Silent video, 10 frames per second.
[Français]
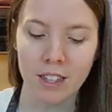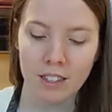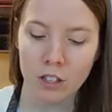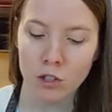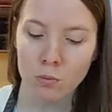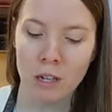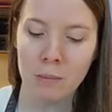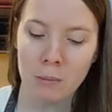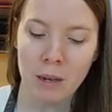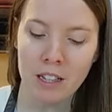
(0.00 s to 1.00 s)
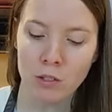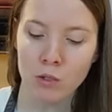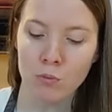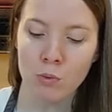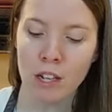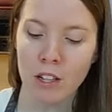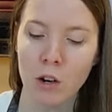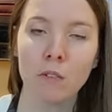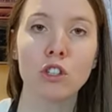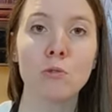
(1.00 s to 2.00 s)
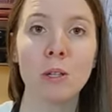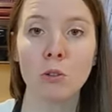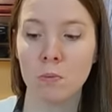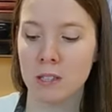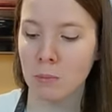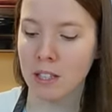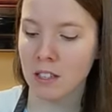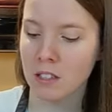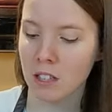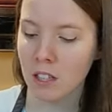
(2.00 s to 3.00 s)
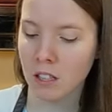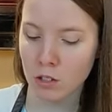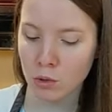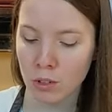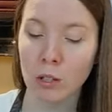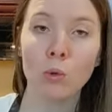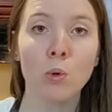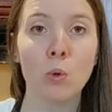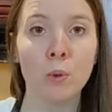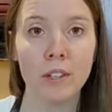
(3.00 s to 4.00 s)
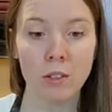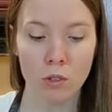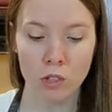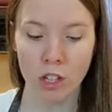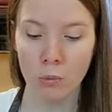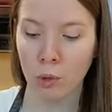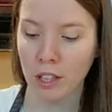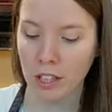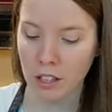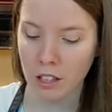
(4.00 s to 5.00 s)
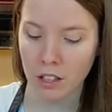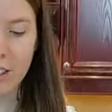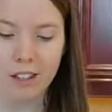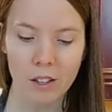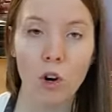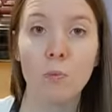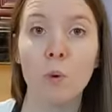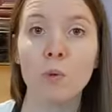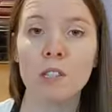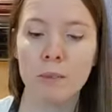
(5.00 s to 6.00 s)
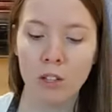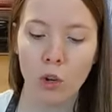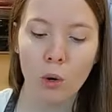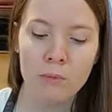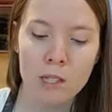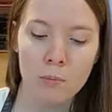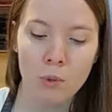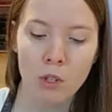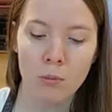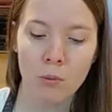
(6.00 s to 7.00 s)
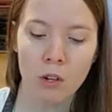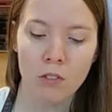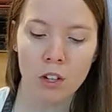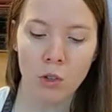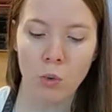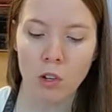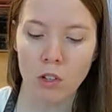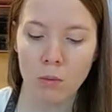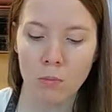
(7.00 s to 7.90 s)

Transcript: dernière chose pour la préparation du poulet, on va juste mettre une petite pincée de sel sur les deux côtés de chaque poitrine. Et on peut aussi mettre un petit peu de poivre noir.